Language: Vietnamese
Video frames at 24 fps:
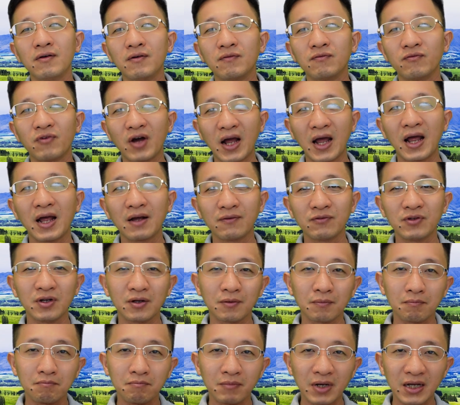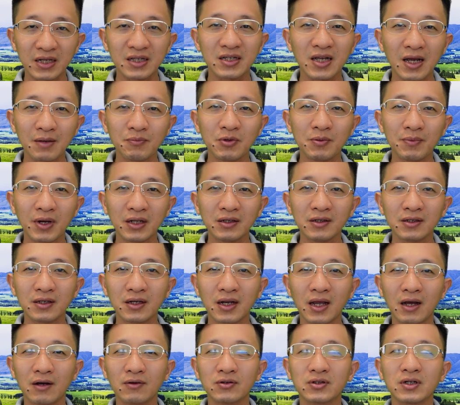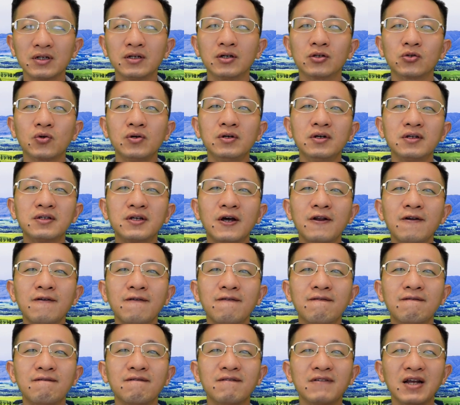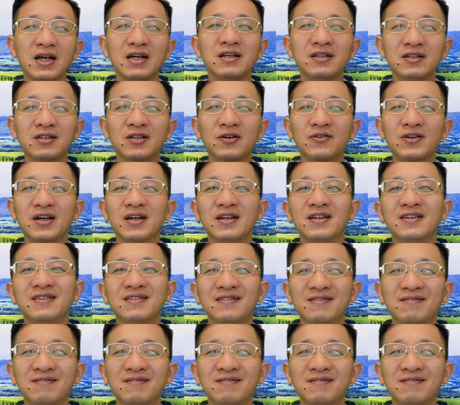và việc massage mí mắt như thế nào sẽ được tôi hướng dẫn ngay sau đây